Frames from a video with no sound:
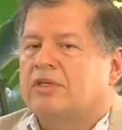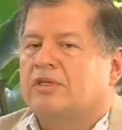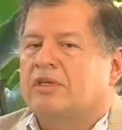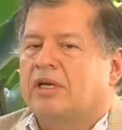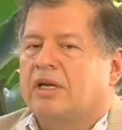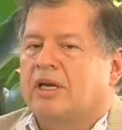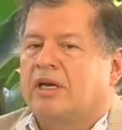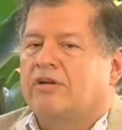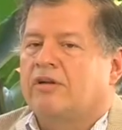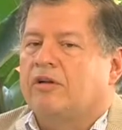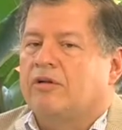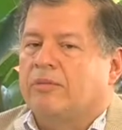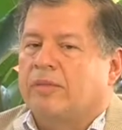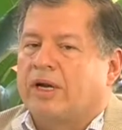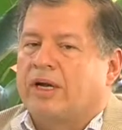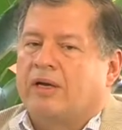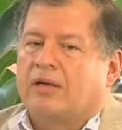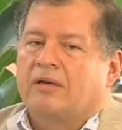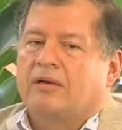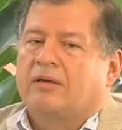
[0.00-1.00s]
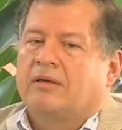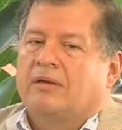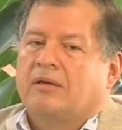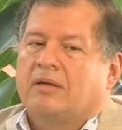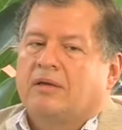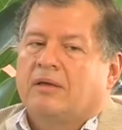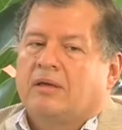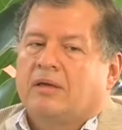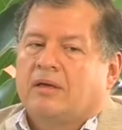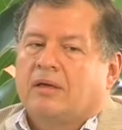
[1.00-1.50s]
ni siquiera a vislumbrar,
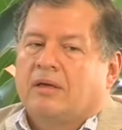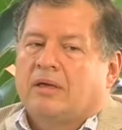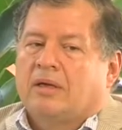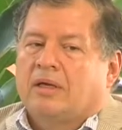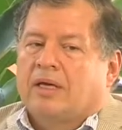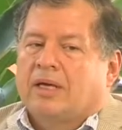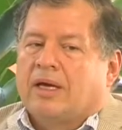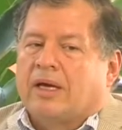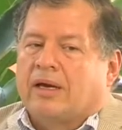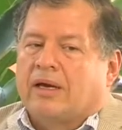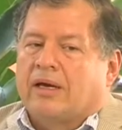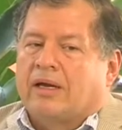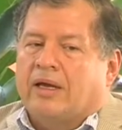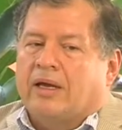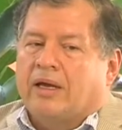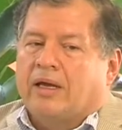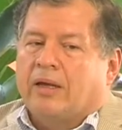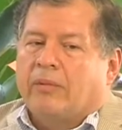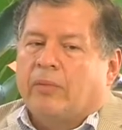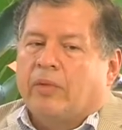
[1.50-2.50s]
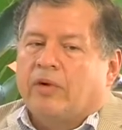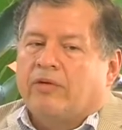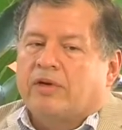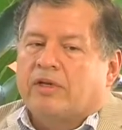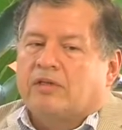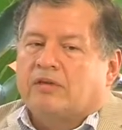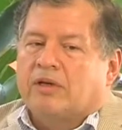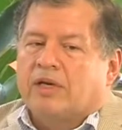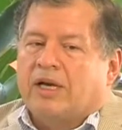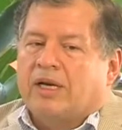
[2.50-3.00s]
que requieren
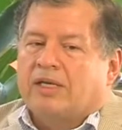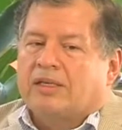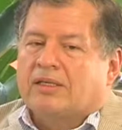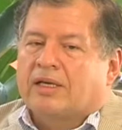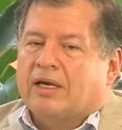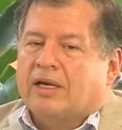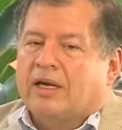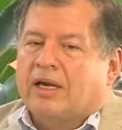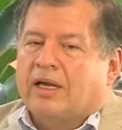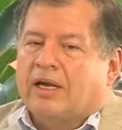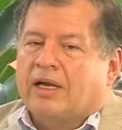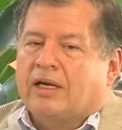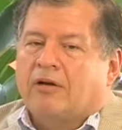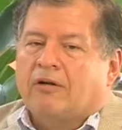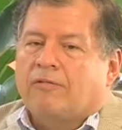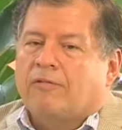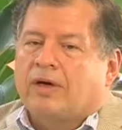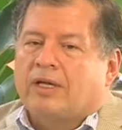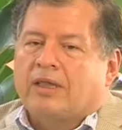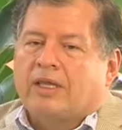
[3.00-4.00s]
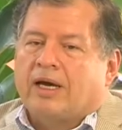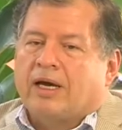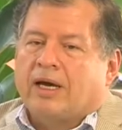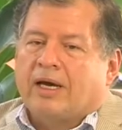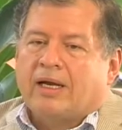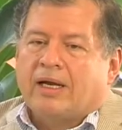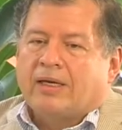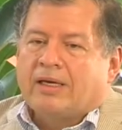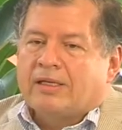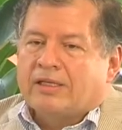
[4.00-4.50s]
profesionales que quieran
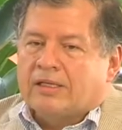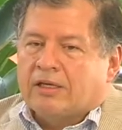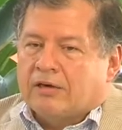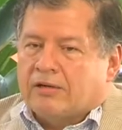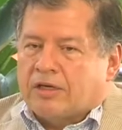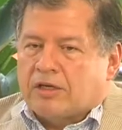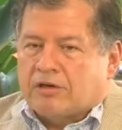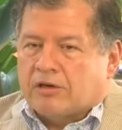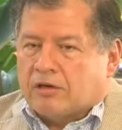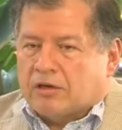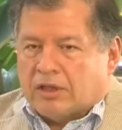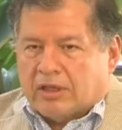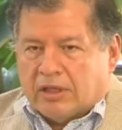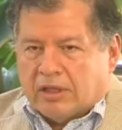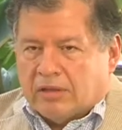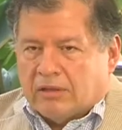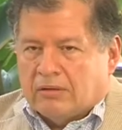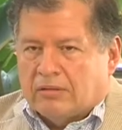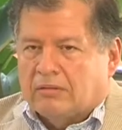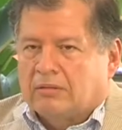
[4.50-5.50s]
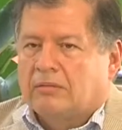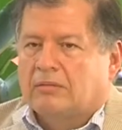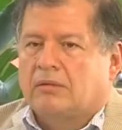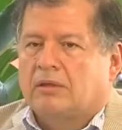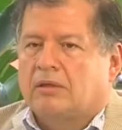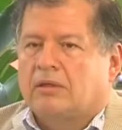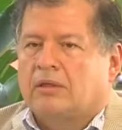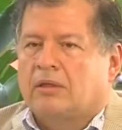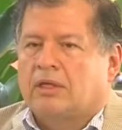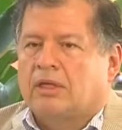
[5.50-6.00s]
olfatear en ese horizonte
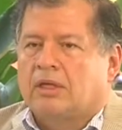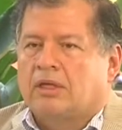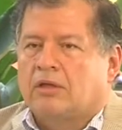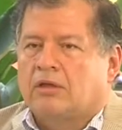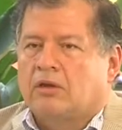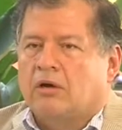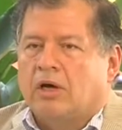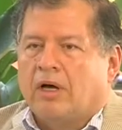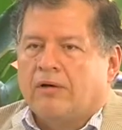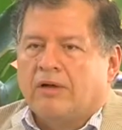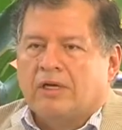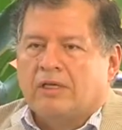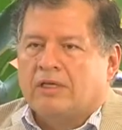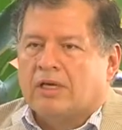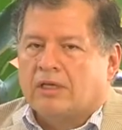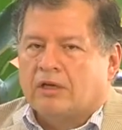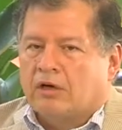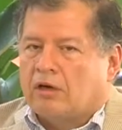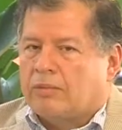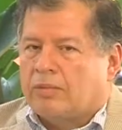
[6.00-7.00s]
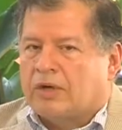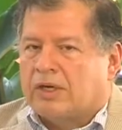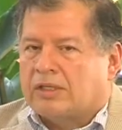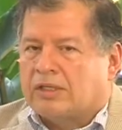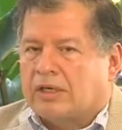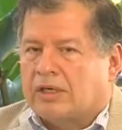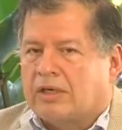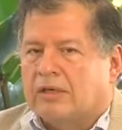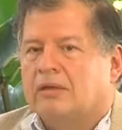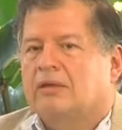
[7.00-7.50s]
donde todavía está todo por
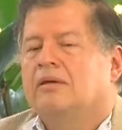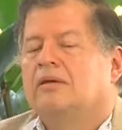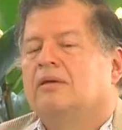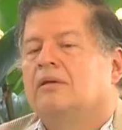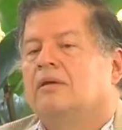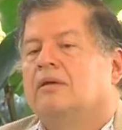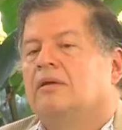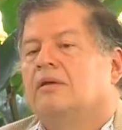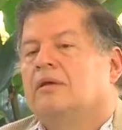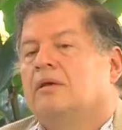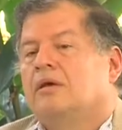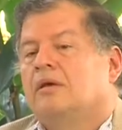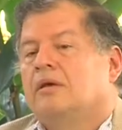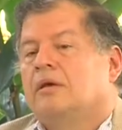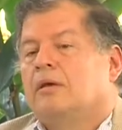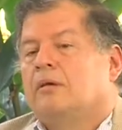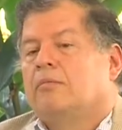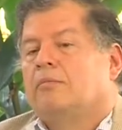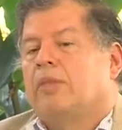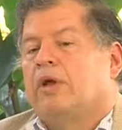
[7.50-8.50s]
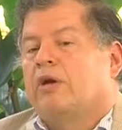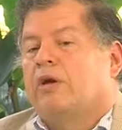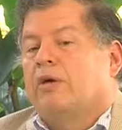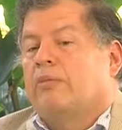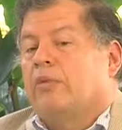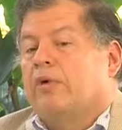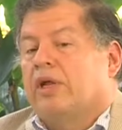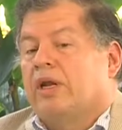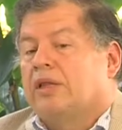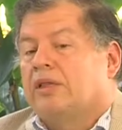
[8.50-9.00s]
hacer, pero que
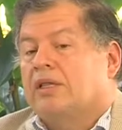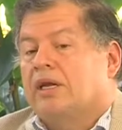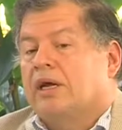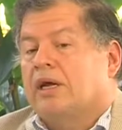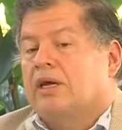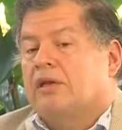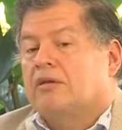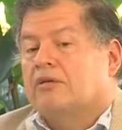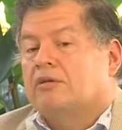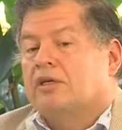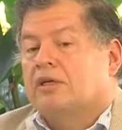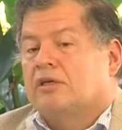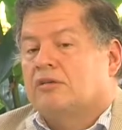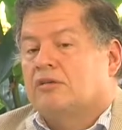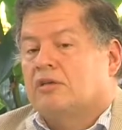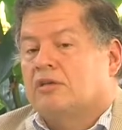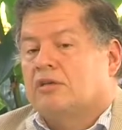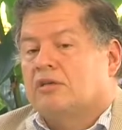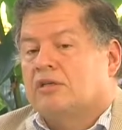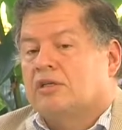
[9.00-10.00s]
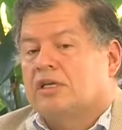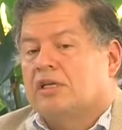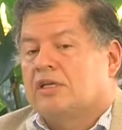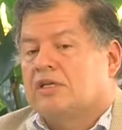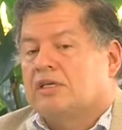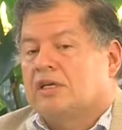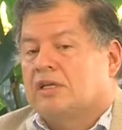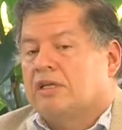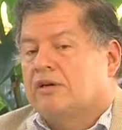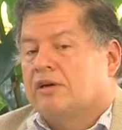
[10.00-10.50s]
pudieran traernos a nosotros
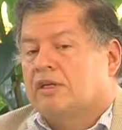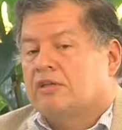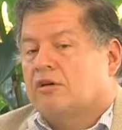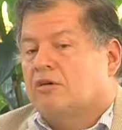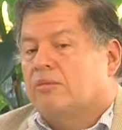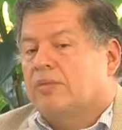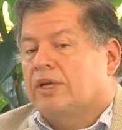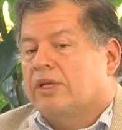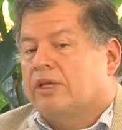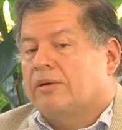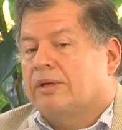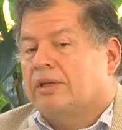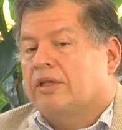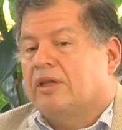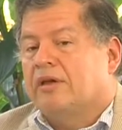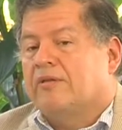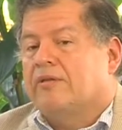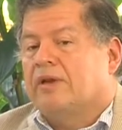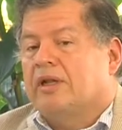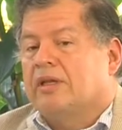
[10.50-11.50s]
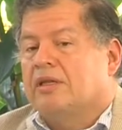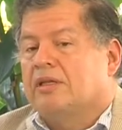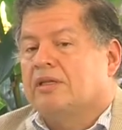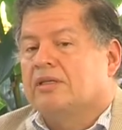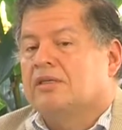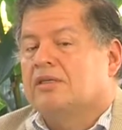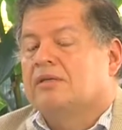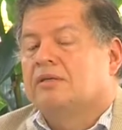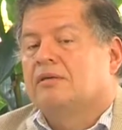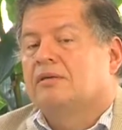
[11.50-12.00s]
iniciativas completamente
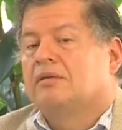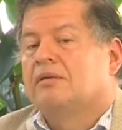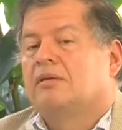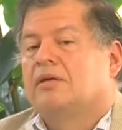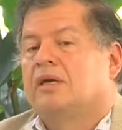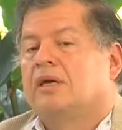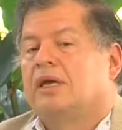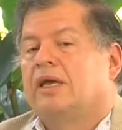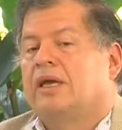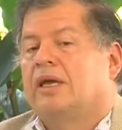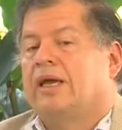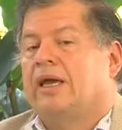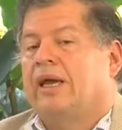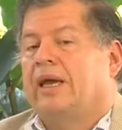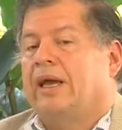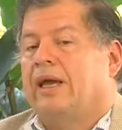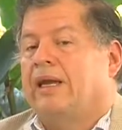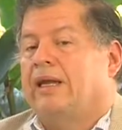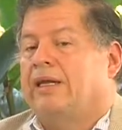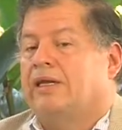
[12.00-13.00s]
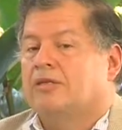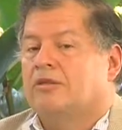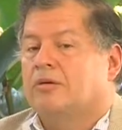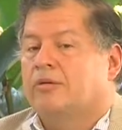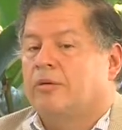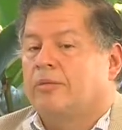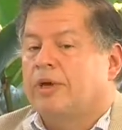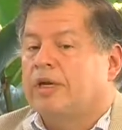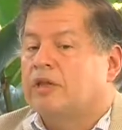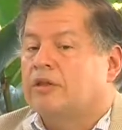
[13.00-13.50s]
diferentes que en estos
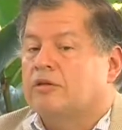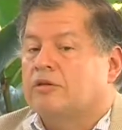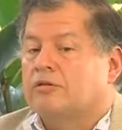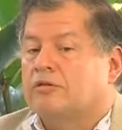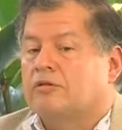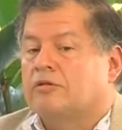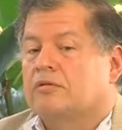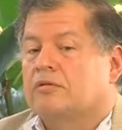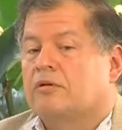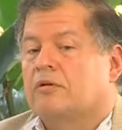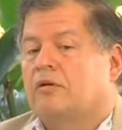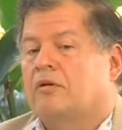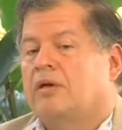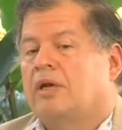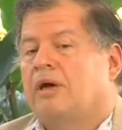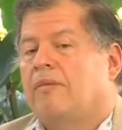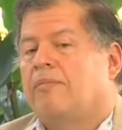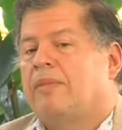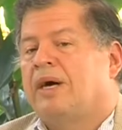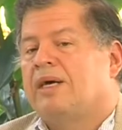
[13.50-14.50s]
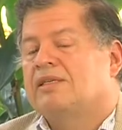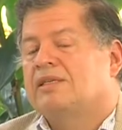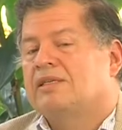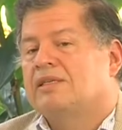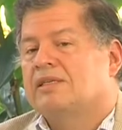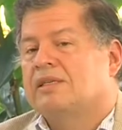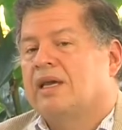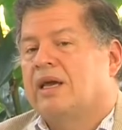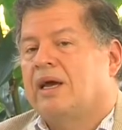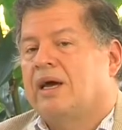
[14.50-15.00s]
momentos, con las
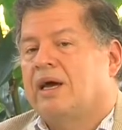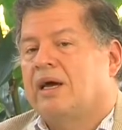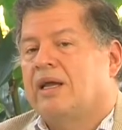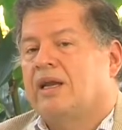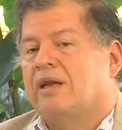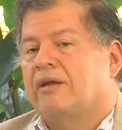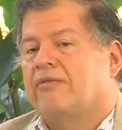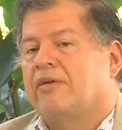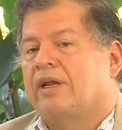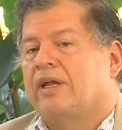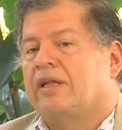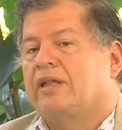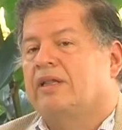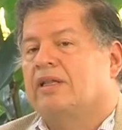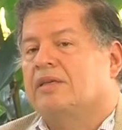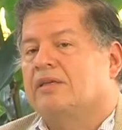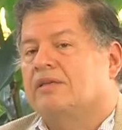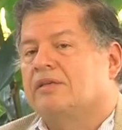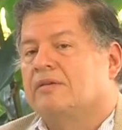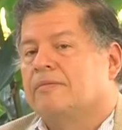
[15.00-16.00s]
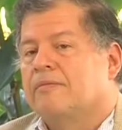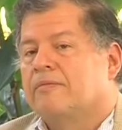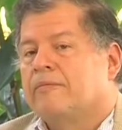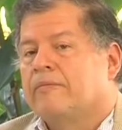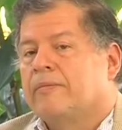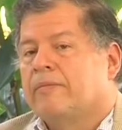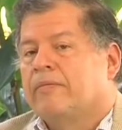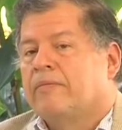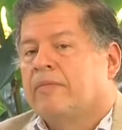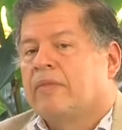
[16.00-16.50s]
bases que hay referentes
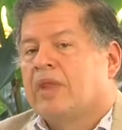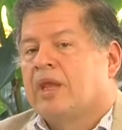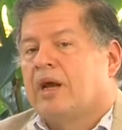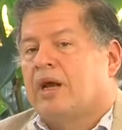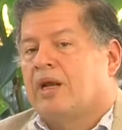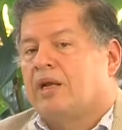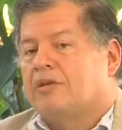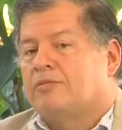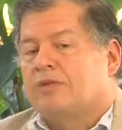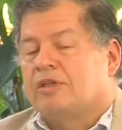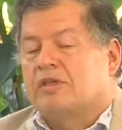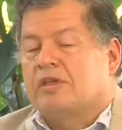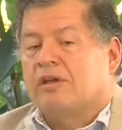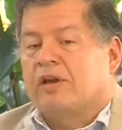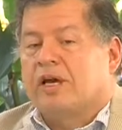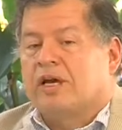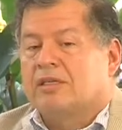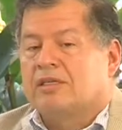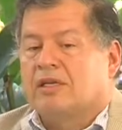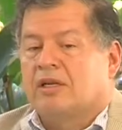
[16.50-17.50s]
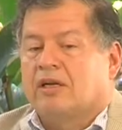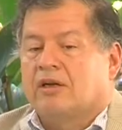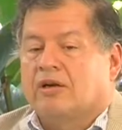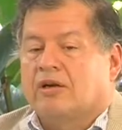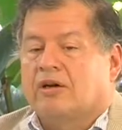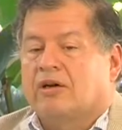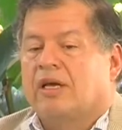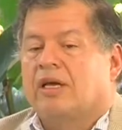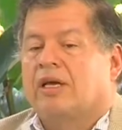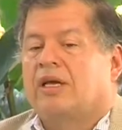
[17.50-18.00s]
a las posibilidades
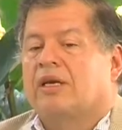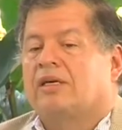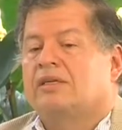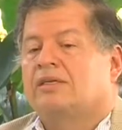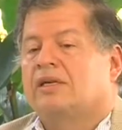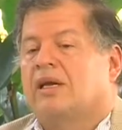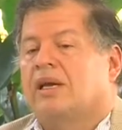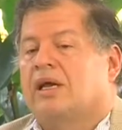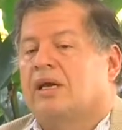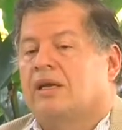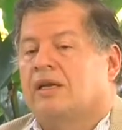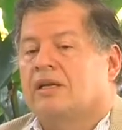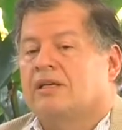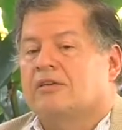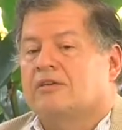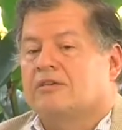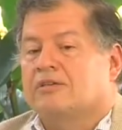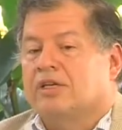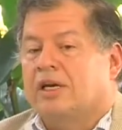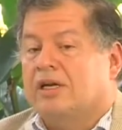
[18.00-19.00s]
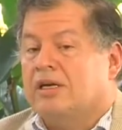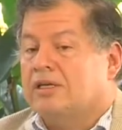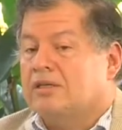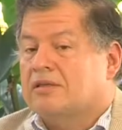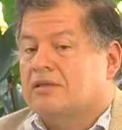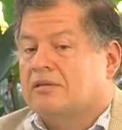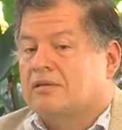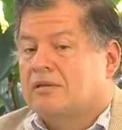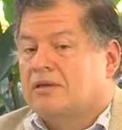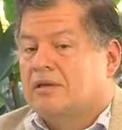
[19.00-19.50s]
tecnológicas, a las redes sociales,
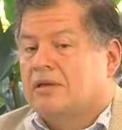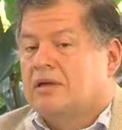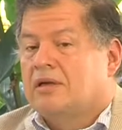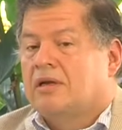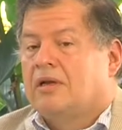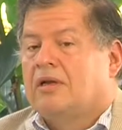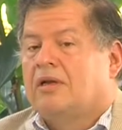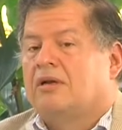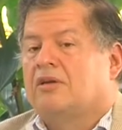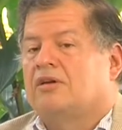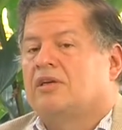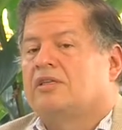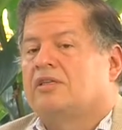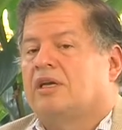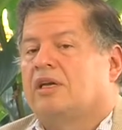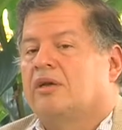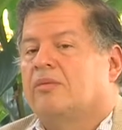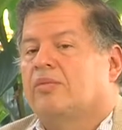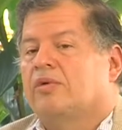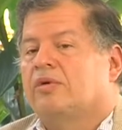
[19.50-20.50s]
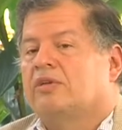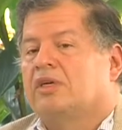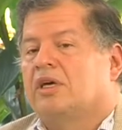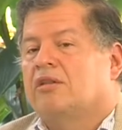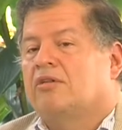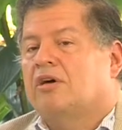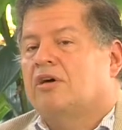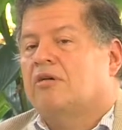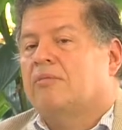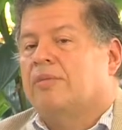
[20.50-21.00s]
nos están
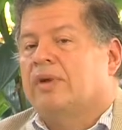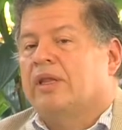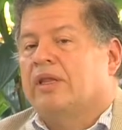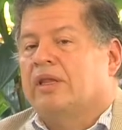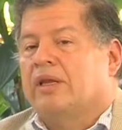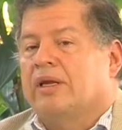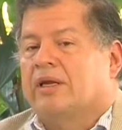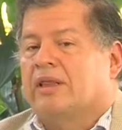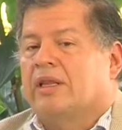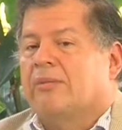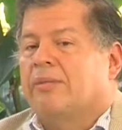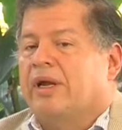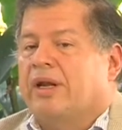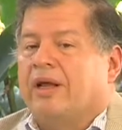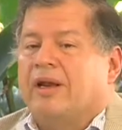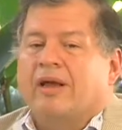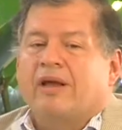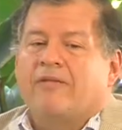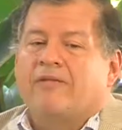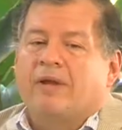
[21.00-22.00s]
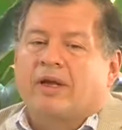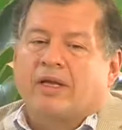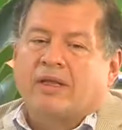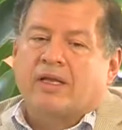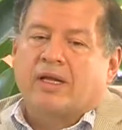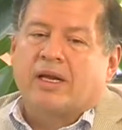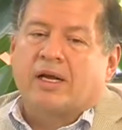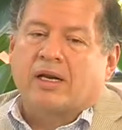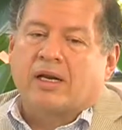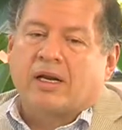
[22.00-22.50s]
impulsando a comprender de manera
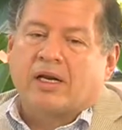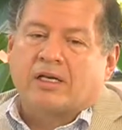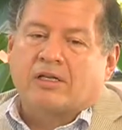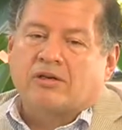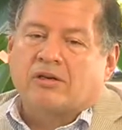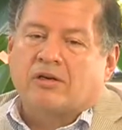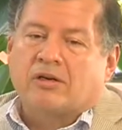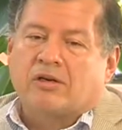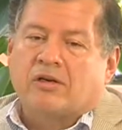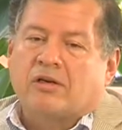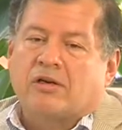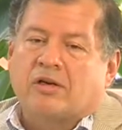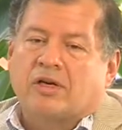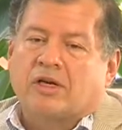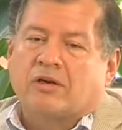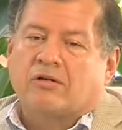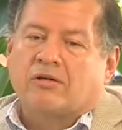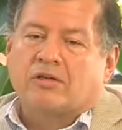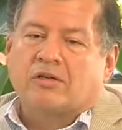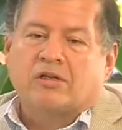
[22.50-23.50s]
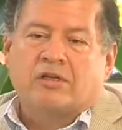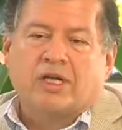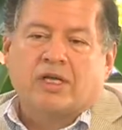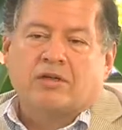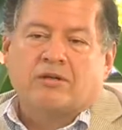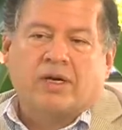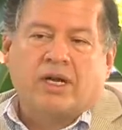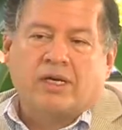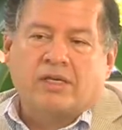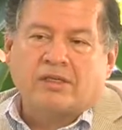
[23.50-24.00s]
diferente la relación con los recursos
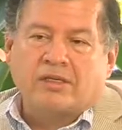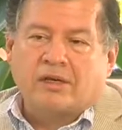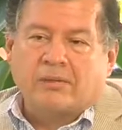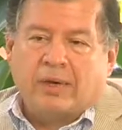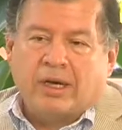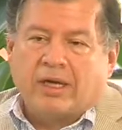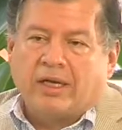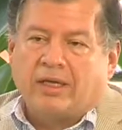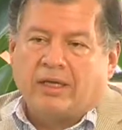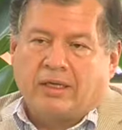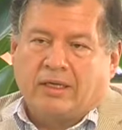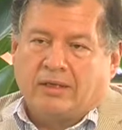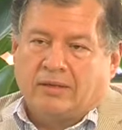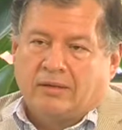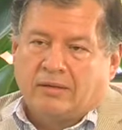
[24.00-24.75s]
naturales y el planeta.